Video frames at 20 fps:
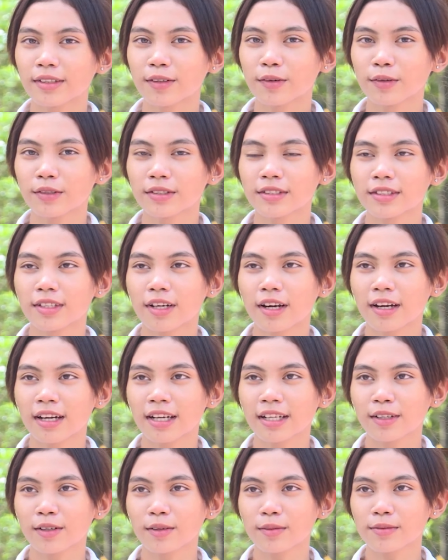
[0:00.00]
Em yêu chữ
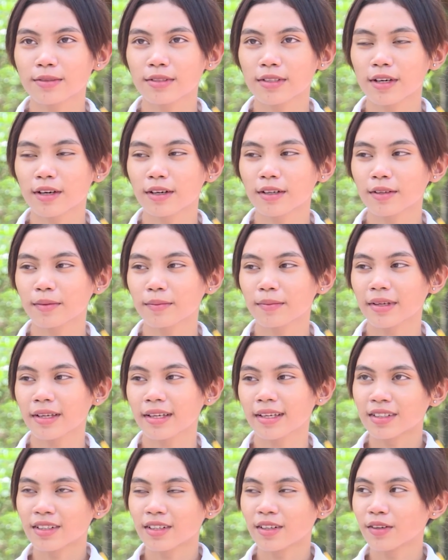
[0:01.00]
viết của dân tộc mình
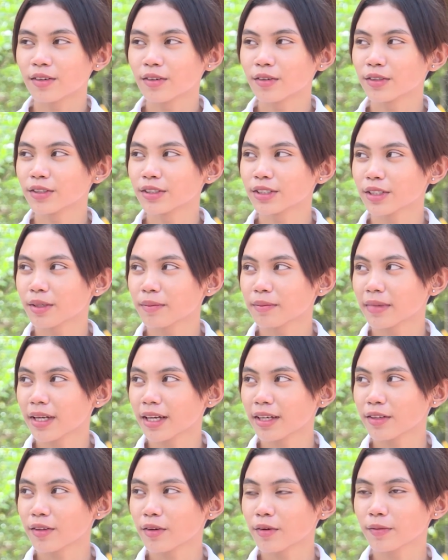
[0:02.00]
nên em sẽ
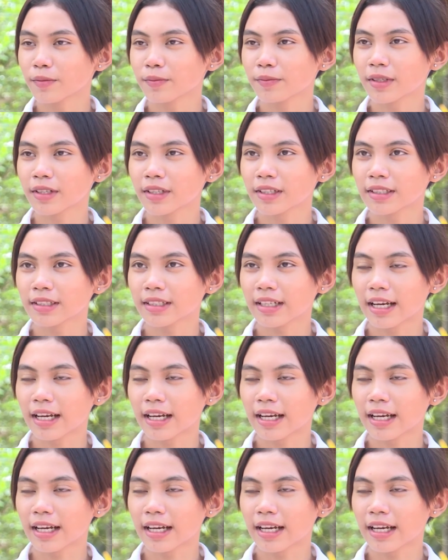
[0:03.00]
cố gắng học tập